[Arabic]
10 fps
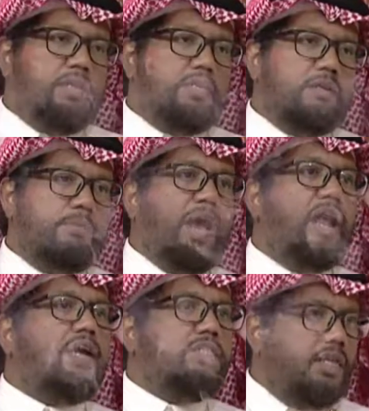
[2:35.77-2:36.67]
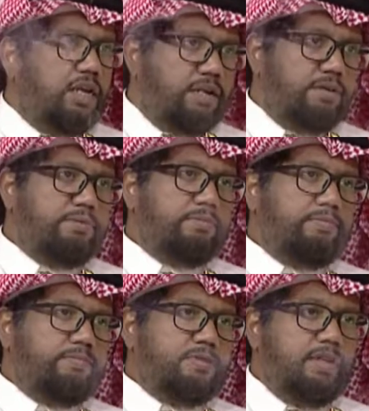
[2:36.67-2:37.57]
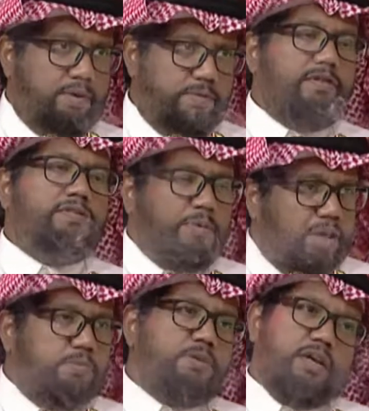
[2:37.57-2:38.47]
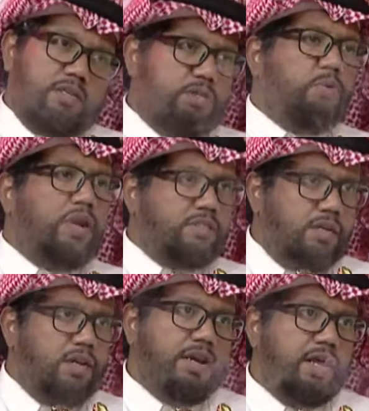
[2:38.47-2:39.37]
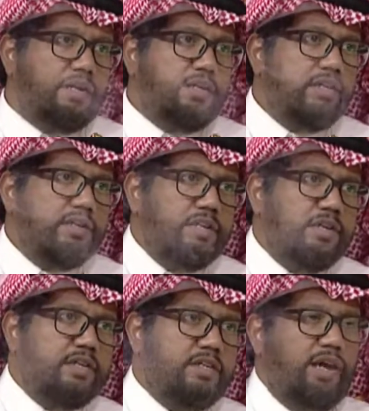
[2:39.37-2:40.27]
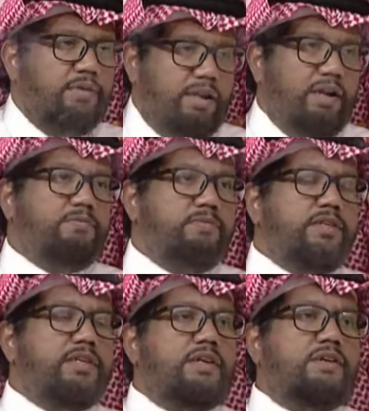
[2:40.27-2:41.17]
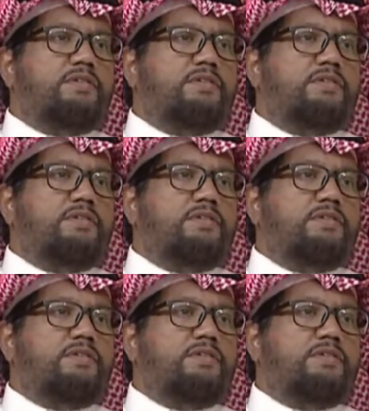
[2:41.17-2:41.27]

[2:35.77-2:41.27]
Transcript: يمكن يبغى له غسيل غسيل نعم لان في بعضهم يسوون غسيل الاثنين غسيل صح نعم نعم انت